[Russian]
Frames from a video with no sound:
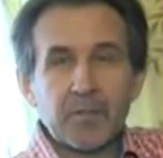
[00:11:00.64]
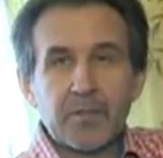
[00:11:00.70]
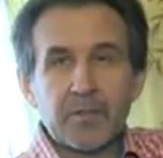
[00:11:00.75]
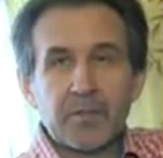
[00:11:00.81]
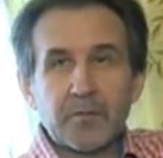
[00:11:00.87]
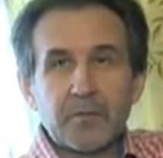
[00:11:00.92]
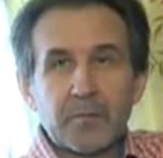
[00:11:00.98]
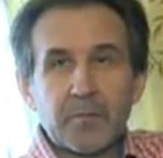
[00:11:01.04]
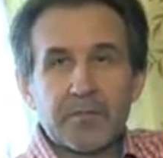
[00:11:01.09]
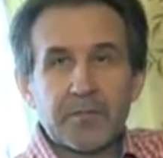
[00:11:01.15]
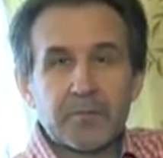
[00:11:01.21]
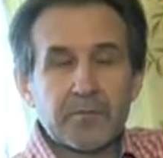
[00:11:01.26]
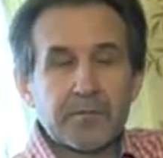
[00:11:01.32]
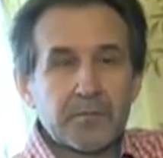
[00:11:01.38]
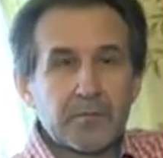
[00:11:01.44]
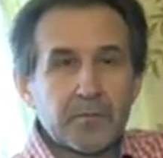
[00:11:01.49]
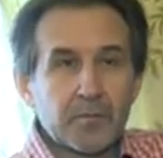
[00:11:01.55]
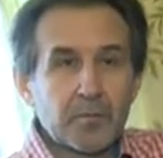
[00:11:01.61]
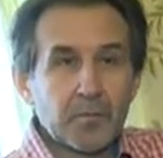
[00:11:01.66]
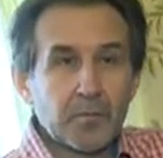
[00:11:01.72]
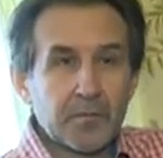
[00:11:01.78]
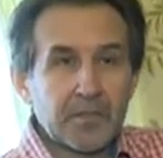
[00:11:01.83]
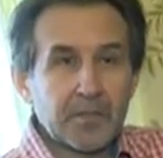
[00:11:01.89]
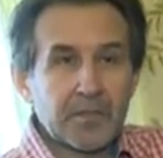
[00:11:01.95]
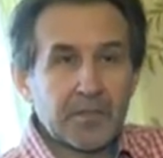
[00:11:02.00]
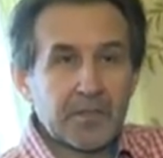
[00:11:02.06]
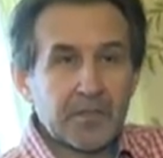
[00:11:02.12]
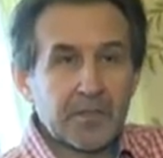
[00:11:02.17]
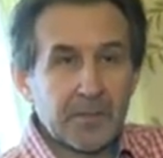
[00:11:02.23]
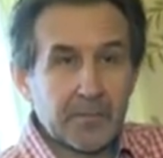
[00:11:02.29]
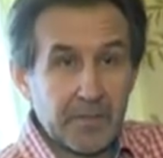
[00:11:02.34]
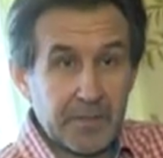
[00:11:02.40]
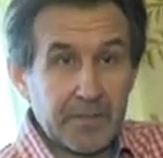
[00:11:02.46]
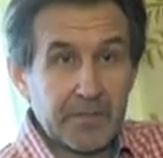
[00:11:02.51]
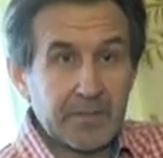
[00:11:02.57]
Блинова, московского художника, на
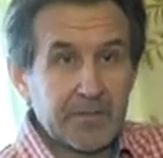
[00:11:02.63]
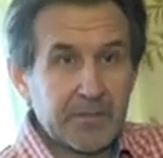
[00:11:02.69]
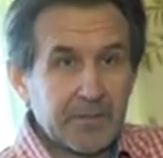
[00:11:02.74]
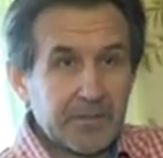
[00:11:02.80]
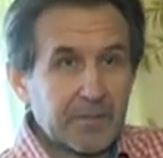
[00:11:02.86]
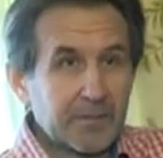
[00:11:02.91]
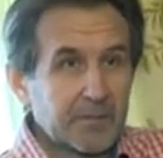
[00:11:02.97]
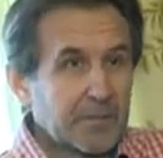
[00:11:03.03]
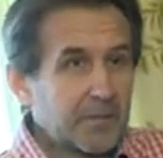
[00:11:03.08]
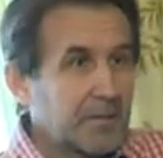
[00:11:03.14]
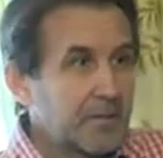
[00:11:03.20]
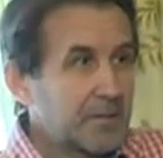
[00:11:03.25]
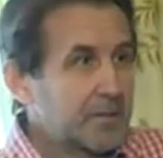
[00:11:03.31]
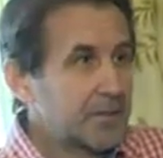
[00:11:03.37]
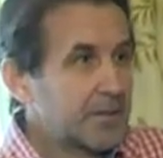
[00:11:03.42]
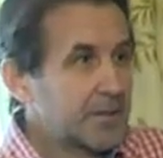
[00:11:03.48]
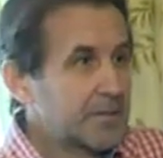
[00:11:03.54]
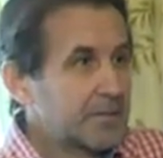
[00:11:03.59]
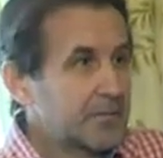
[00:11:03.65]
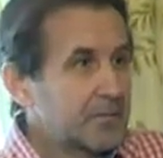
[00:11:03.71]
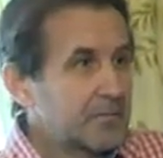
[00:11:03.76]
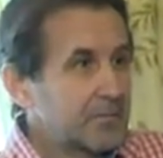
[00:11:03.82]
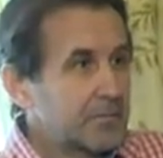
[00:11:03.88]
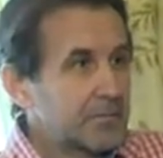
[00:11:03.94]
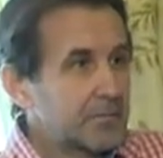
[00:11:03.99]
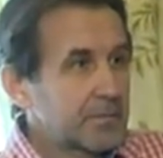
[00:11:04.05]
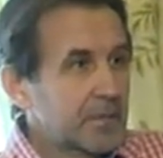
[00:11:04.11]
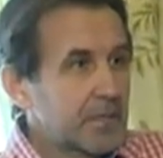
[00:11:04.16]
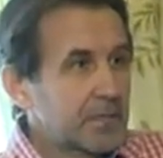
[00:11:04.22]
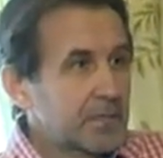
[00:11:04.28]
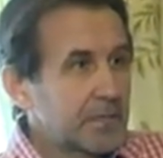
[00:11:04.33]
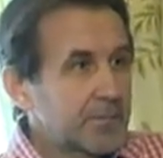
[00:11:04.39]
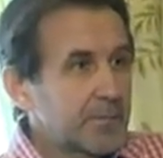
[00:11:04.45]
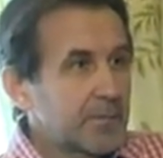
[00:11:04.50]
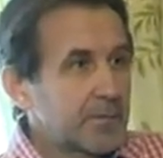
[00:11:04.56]
бересте. Ну, я
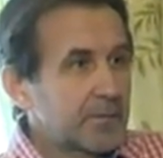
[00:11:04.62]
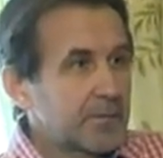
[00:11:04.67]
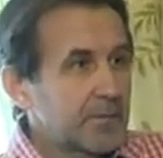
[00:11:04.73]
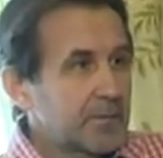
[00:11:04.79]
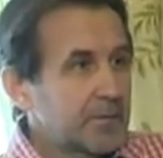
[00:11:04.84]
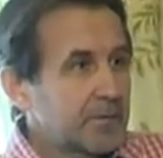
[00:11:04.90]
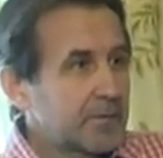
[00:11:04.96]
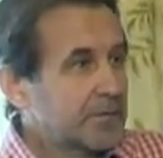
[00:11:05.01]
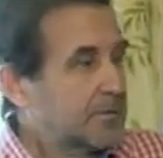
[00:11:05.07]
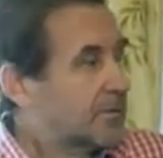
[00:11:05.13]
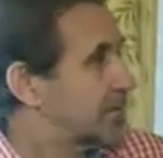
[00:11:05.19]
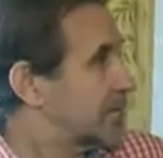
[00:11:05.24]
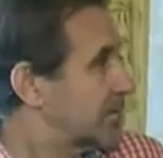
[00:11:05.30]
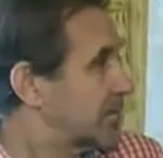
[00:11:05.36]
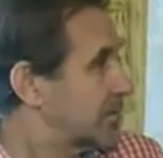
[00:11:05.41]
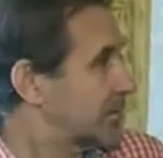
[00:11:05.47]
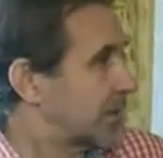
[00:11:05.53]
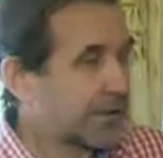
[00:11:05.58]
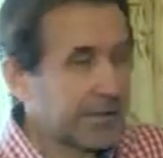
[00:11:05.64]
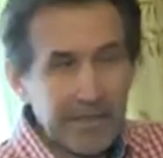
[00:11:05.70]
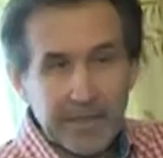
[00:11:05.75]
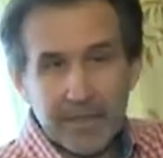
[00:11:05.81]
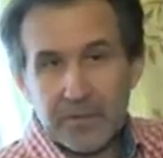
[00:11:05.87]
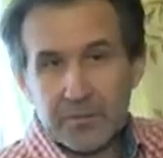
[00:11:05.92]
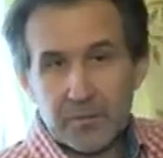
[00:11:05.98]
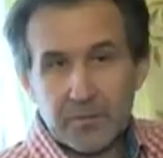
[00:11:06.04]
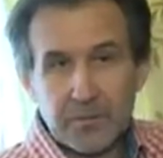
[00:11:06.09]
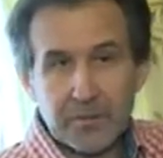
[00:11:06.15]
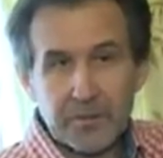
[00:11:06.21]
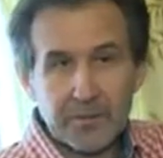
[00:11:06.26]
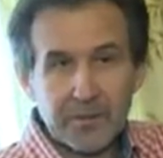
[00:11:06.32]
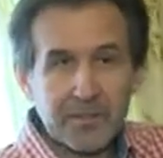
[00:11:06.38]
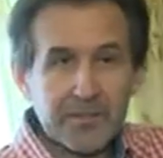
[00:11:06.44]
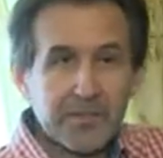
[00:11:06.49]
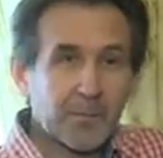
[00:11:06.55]
как-то с первого понравилось, очень
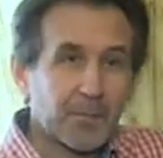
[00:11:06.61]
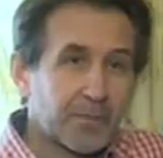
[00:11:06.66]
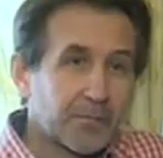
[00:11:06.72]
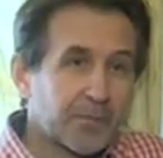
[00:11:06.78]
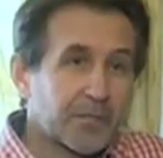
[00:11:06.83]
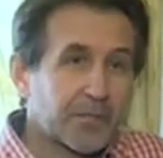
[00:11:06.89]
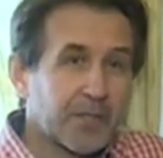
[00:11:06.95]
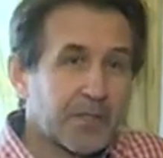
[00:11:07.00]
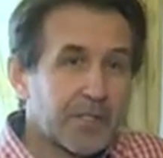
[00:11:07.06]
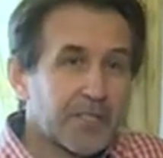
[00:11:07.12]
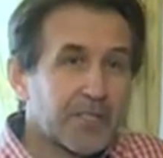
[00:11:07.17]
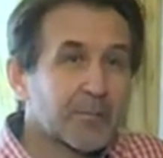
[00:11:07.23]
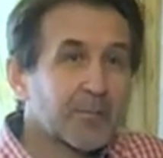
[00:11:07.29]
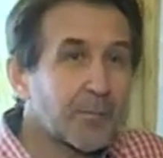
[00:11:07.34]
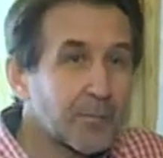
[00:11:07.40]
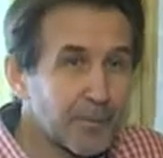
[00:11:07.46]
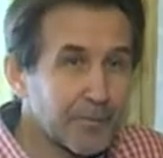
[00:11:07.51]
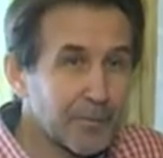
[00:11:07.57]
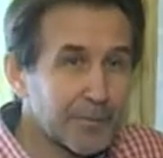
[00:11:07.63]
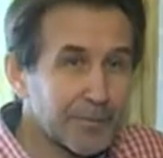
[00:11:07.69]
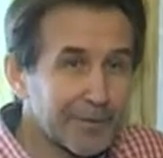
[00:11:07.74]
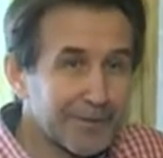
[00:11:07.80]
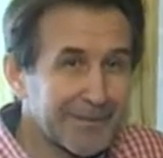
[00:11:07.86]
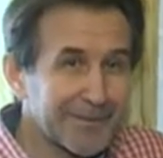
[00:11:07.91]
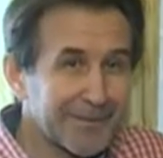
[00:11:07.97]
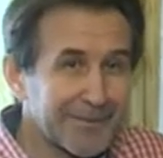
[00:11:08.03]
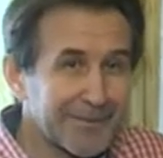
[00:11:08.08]
интересно, потом все-таки решил попробовать.